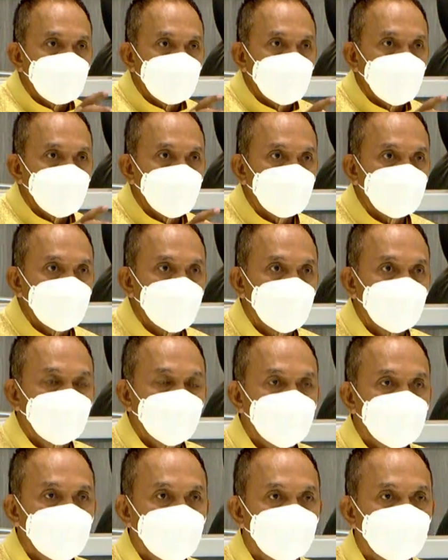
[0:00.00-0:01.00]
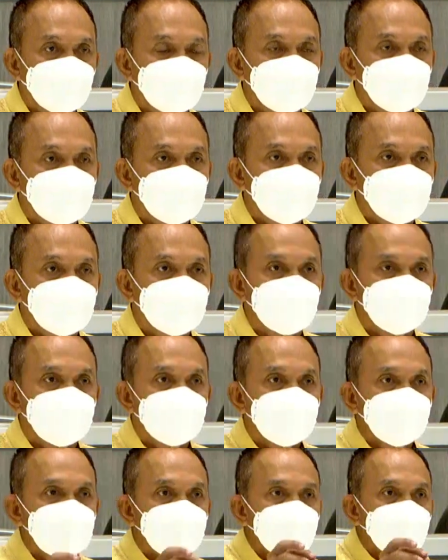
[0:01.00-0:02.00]
ให้อำนาจไว้ตาม
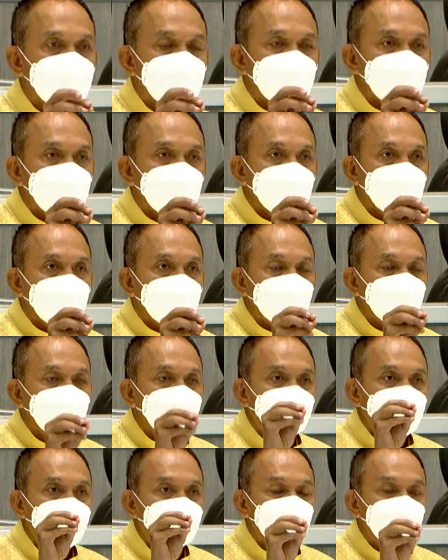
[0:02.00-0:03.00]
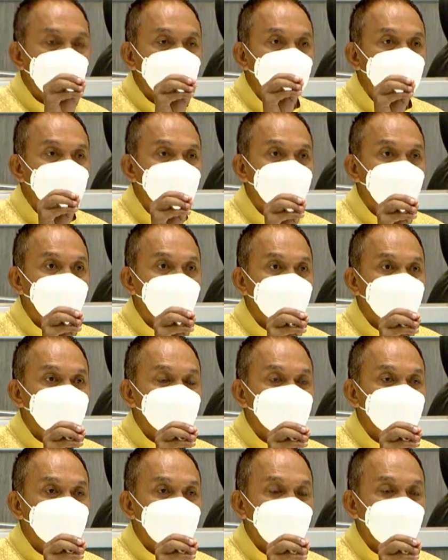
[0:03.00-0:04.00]
เขาเรียกว่ากันไว้เป็นพยานเนี่ย
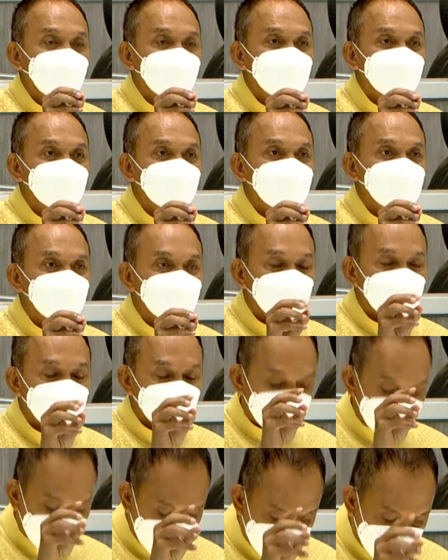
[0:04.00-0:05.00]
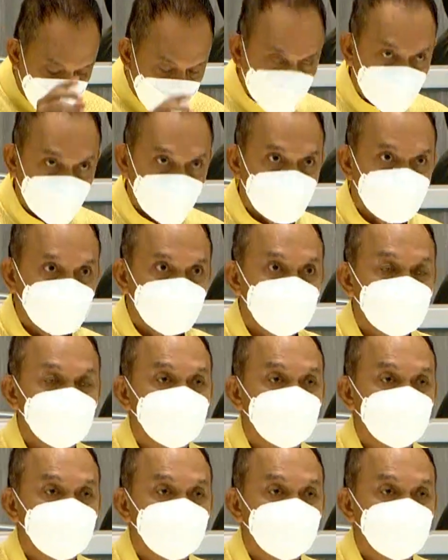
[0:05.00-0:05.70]
ท่านทานมาตรา44